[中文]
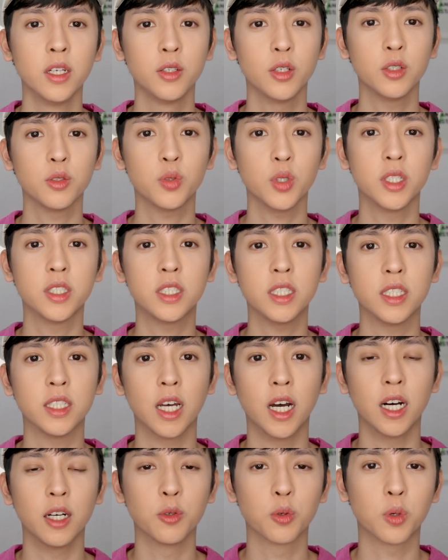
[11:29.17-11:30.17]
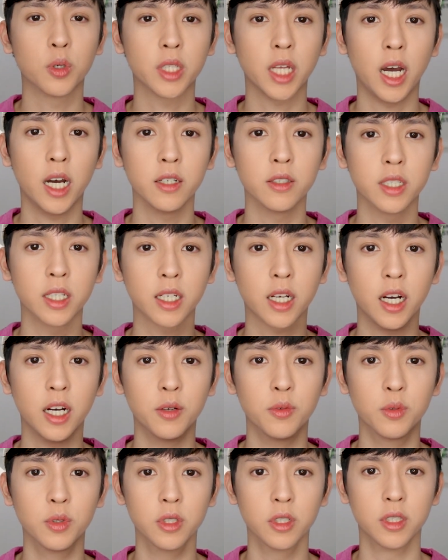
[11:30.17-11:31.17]
因为最近啊，如果大家有在
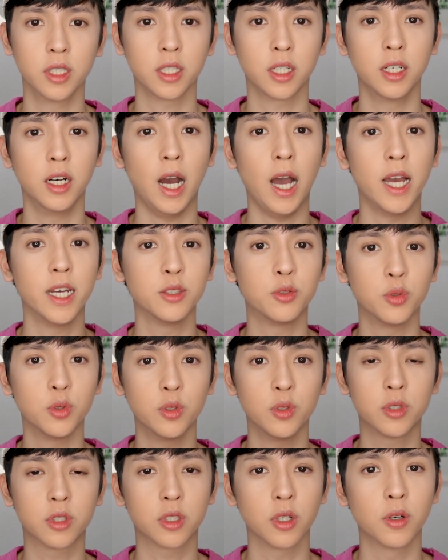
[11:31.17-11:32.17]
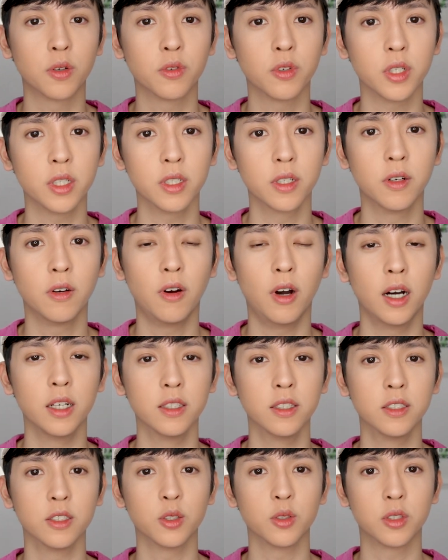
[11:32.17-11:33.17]
看我的那个 IG Story 的话
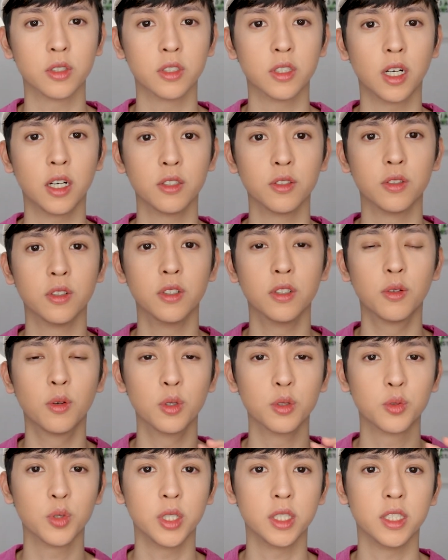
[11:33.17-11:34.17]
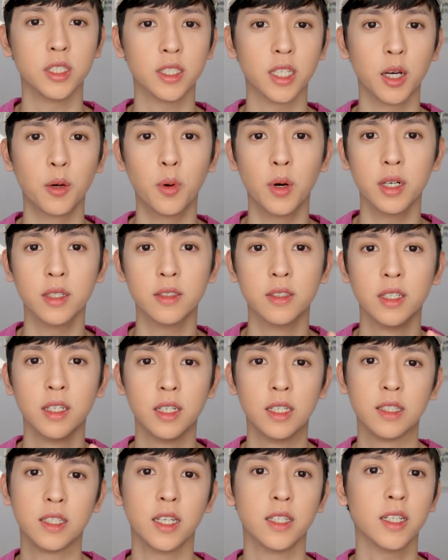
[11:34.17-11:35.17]
呢，就知道就是我最近在玩
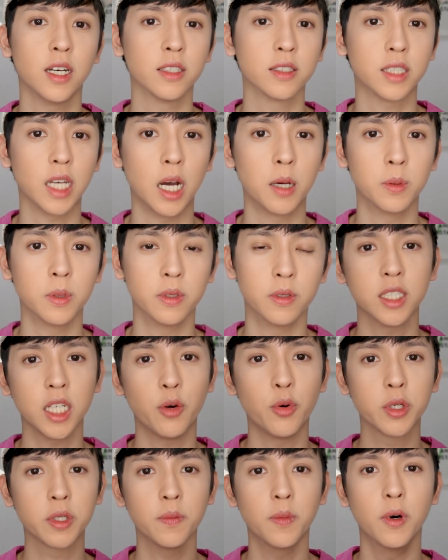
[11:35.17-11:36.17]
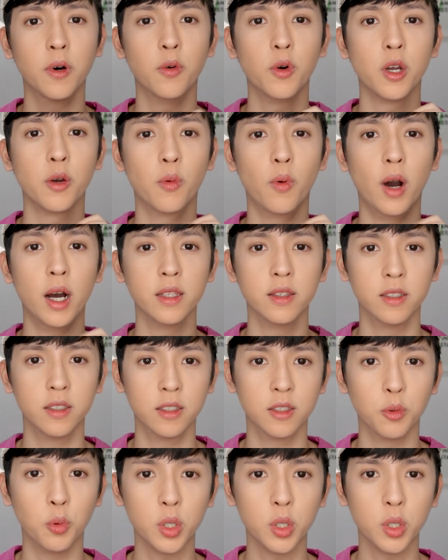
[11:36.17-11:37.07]
天堂 W。那为什么会玩呢？